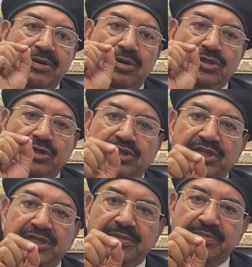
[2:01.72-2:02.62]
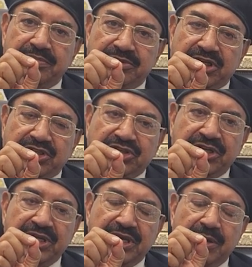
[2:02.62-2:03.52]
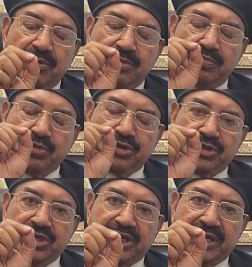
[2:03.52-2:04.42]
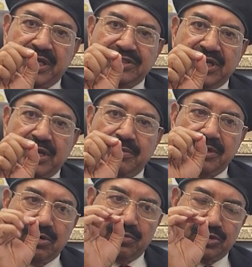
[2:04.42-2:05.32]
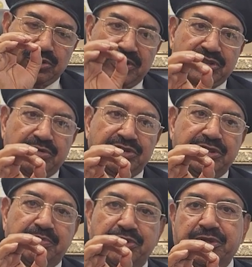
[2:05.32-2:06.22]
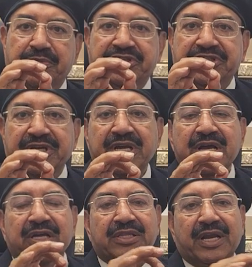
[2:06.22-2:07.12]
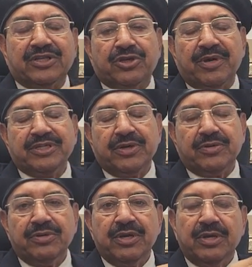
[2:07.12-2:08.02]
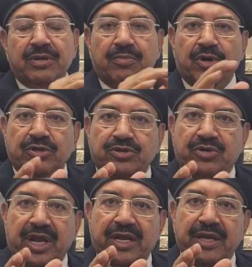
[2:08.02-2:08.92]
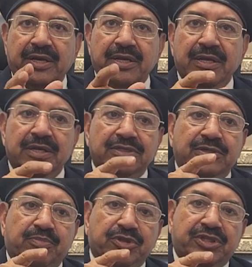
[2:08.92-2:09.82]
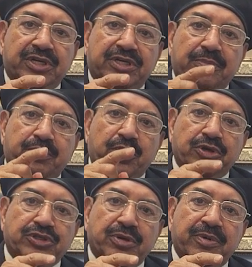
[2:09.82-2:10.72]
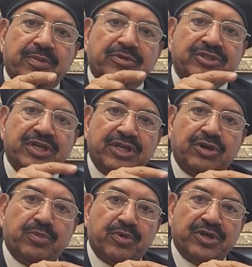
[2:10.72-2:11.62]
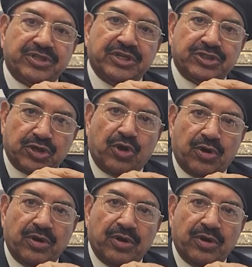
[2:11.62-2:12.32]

নজর দিতে চাচ্ছি এবং প্রত্যেককে যারা বসবাস করছে প্রতিবেশী তারা সবাই যেন মনোযোগ রাখেন যে প্রত্যেকটা পৌরসভা এবং সিটি কর্পোরেশন সহ